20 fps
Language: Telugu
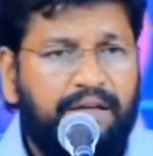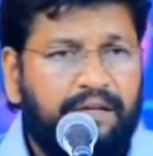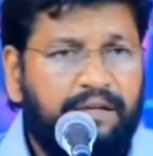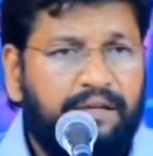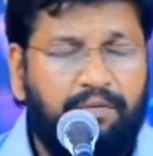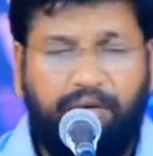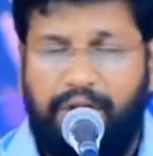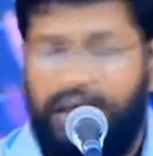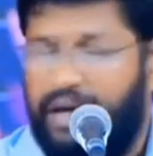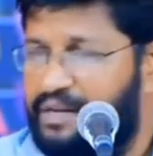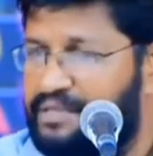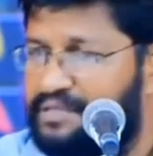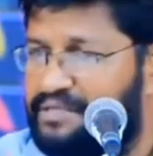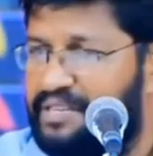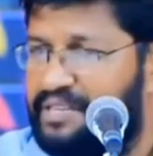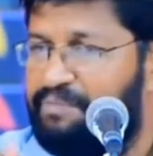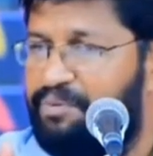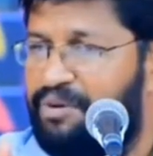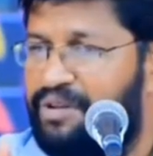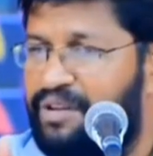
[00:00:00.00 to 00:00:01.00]
నువ్వు లాస్
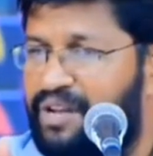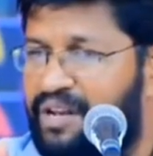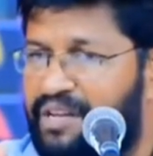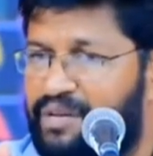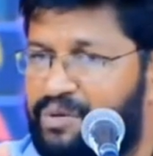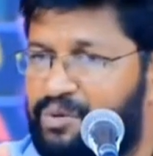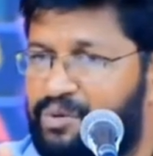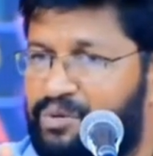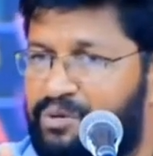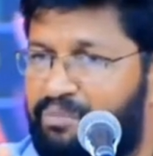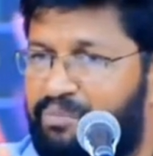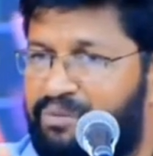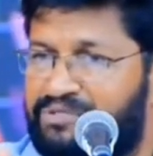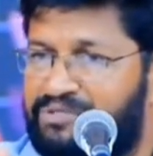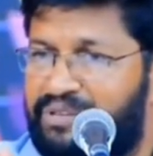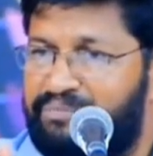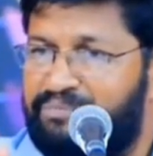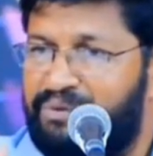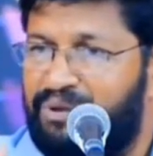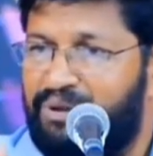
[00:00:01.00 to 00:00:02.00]
అయిపోయిన నీ కుటుంబ
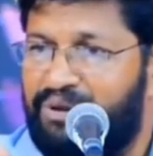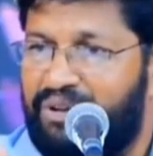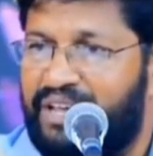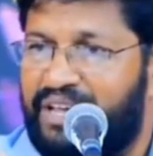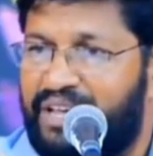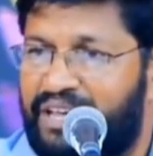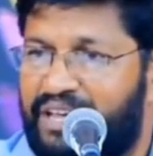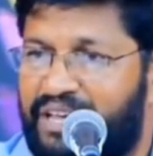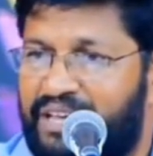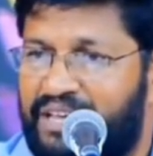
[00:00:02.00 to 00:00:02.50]
సభ్యుల్ని